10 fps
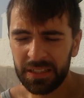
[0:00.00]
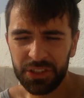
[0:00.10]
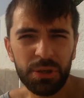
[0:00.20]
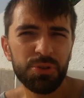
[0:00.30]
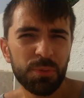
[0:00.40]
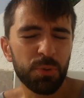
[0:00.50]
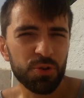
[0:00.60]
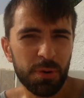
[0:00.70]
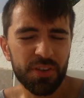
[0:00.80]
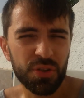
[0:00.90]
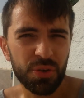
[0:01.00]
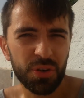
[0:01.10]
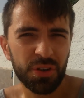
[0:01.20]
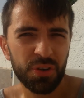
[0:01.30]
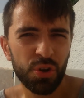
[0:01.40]
Chciałem dzisiaj porozmawiać
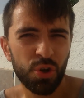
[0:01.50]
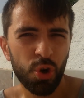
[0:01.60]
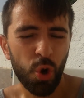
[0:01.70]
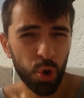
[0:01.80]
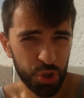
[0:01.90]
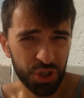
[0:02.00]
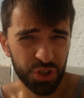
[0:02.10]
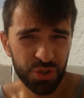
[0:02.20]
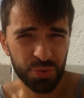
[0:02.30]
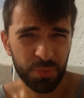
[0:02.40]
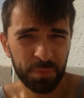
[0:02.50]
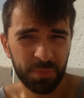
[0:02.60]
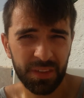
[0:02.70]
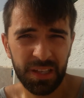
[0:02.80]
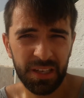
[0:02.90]
trochę o szczęściu.
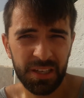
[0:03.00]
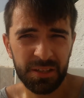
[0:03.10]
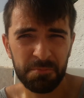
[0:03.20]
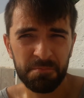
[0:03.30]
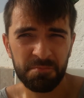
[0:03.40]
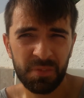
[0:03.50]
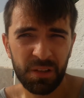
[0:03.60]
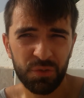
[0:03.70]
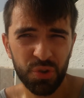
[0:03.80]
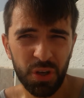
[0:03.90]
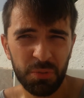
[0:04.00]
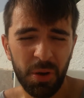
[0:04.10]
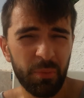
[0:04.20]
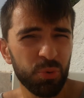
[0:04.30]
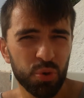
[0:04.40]
E, wczoraj
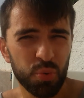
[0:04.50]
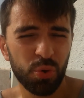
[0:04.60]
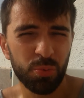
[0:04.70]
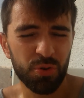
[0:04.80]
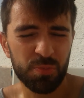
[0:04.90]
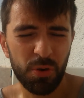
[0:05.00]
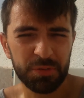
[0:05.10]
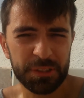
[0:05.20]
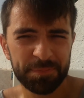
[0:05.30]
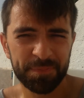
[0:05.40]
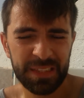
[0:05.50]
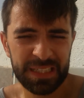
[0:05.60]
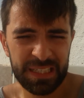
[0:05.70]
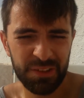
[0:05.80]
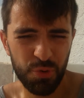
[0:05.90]
miałem dość długą rozmowę
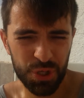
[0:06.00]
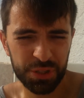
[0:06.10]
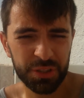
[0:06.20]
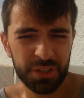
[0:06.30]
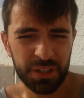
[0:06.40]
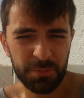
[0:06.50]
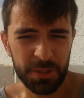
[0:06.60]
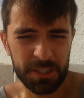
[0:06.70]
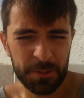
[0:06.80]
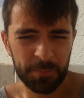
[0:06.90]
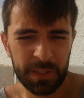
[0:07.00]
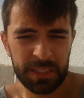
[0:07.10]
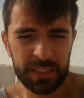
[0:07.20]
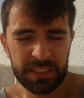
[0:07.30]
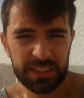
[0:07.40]
właśnie na ten temat
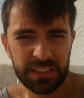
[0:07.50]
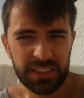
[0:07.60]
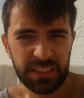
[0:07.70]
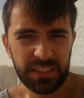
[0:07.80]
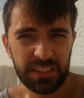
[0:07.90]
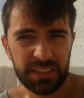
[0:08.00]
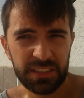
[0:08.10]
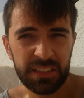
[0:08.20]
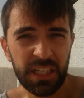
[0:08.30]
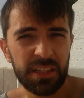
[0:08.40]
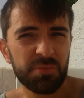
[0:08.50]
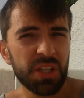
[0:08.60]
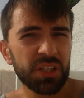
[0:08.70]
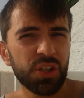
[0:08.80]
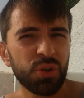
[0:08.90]
i jednym z
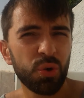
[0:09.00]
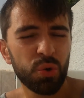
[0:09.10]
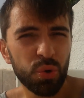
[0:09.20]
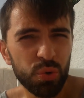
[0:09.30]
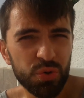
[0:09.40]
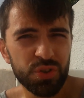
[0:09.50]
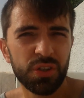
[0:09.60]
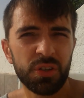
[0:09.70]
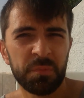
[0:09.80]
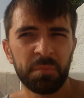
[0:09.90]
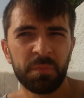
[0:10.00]
takich konkluzji,